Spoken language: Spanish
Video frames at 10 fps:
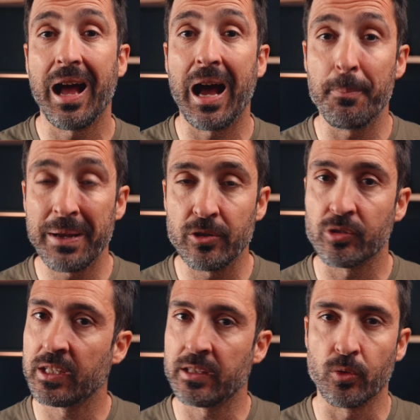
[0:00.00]
a
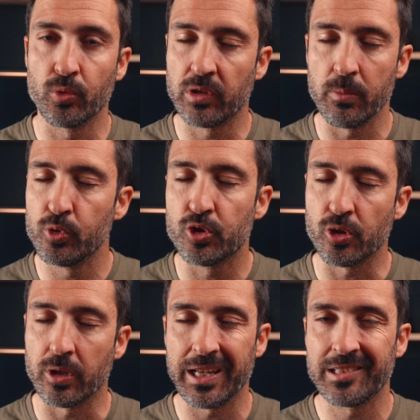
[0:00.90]
menos que te guste
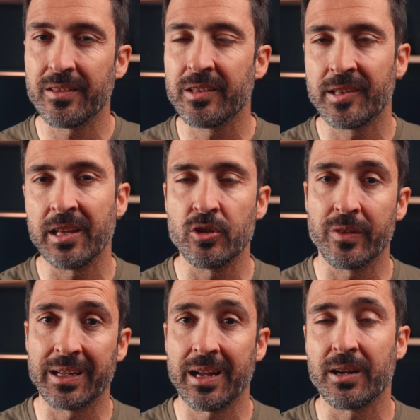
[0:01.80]
mucho ese diseño
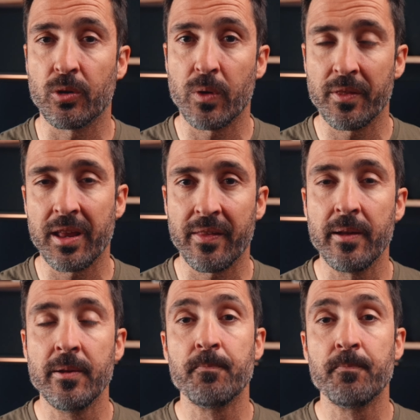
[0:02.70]
de caja cuadrada,